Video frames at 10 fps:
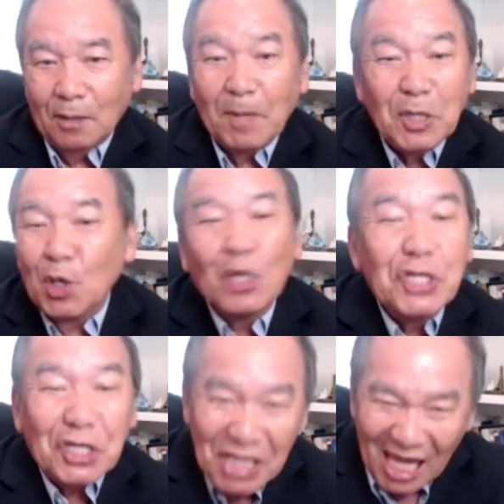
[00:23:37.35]
tế chùa
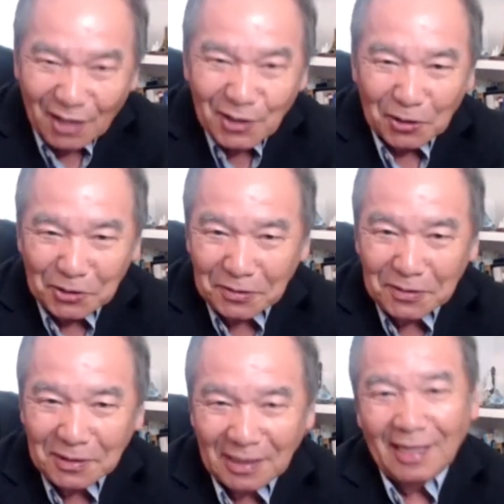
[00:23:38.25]
chỉ nhẹ cờ sư
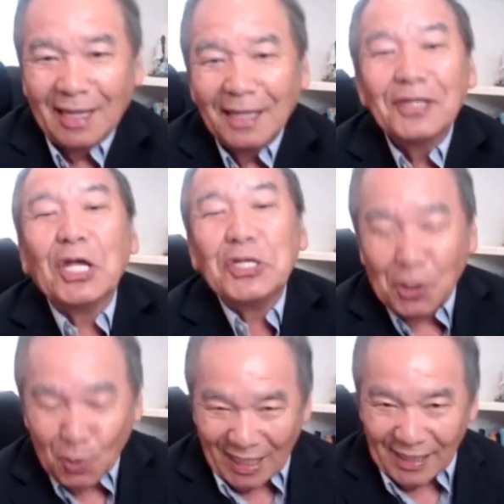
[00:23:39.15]
để chịu
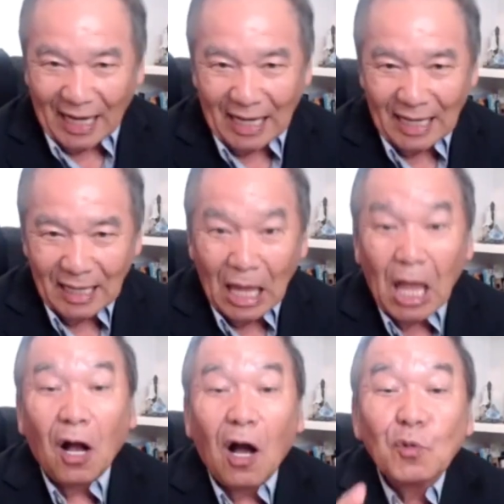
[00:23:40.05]
ổn định
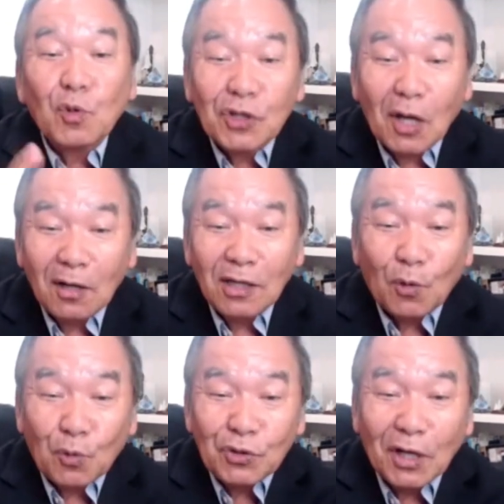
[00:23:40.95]
họ cũng thơ ya
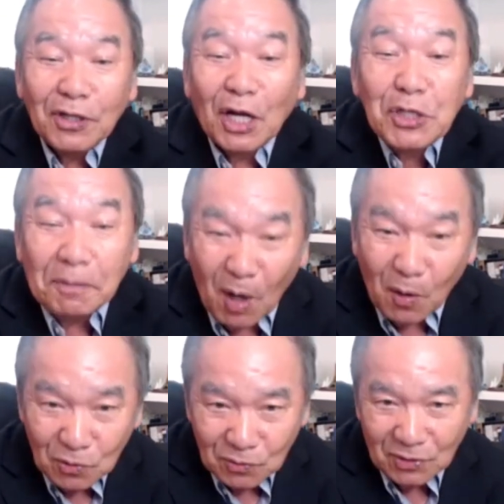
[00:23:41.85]
cũng thơ chỉ
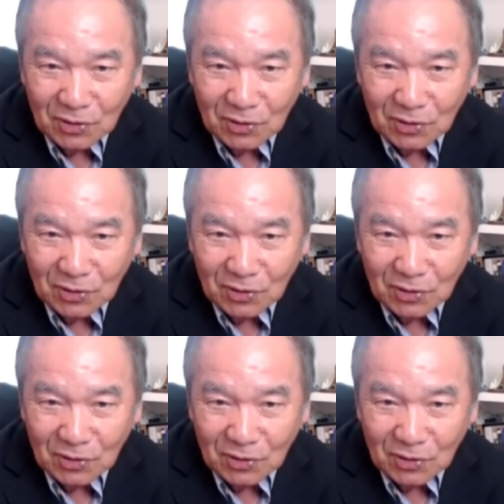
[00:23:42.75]
bao